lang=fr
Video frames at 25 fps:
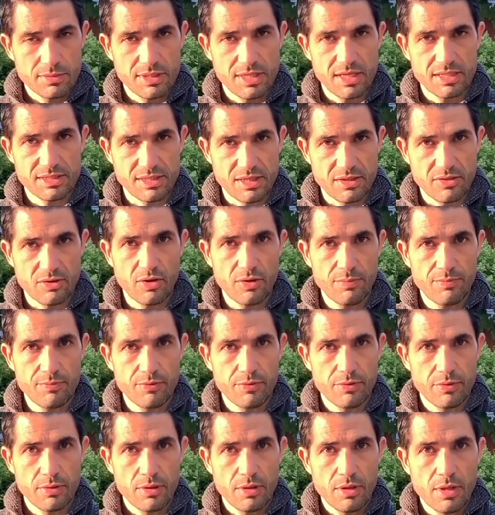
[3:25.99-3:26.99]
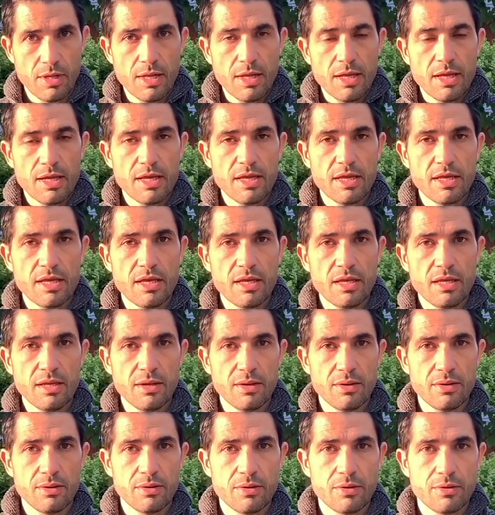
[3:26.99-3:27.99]
là c'est top, et
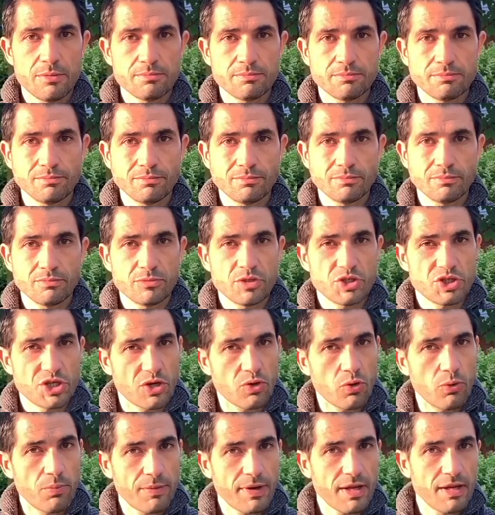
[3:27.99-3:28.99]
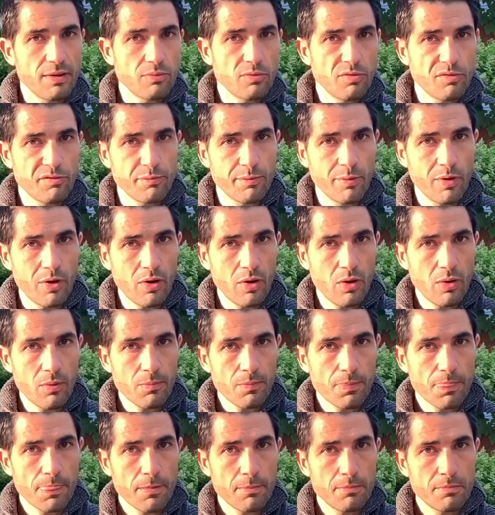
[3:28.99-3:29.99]
euh, j'ai compris le mouvement,
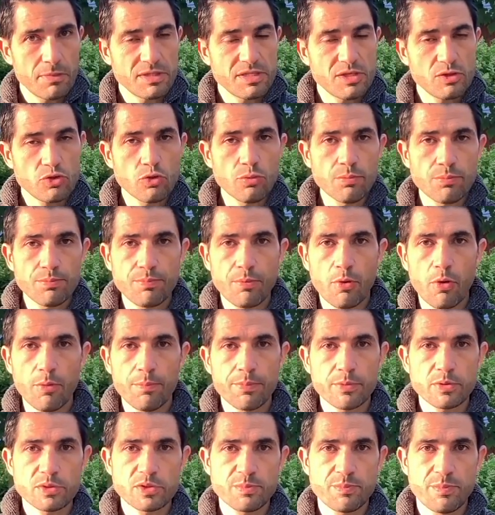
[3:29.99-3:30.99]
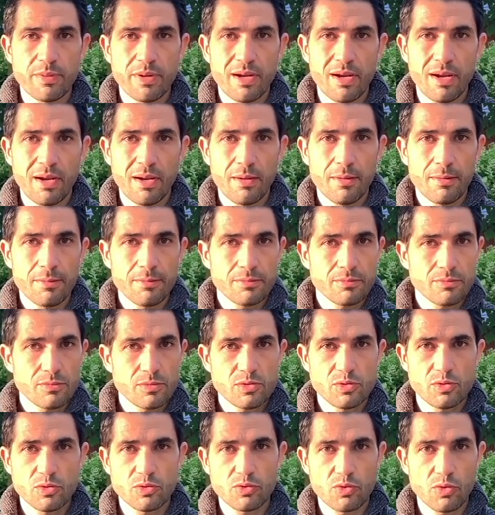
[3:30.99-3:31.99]
mais si tu ne me proposes pas
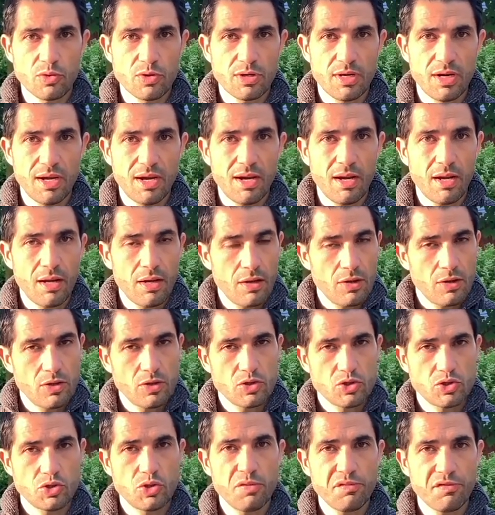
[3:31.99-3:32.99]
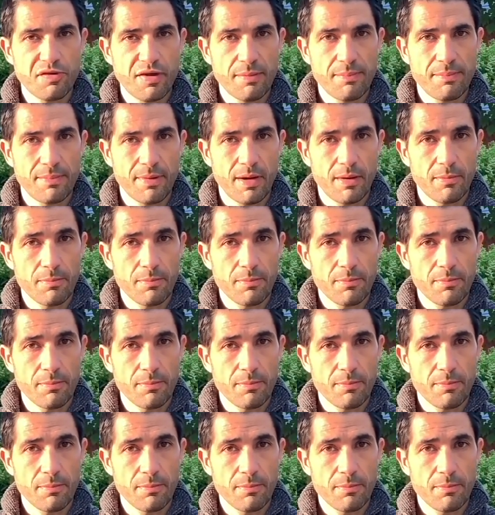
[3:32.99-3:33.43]
ce truc-là, je ne le ferai pas.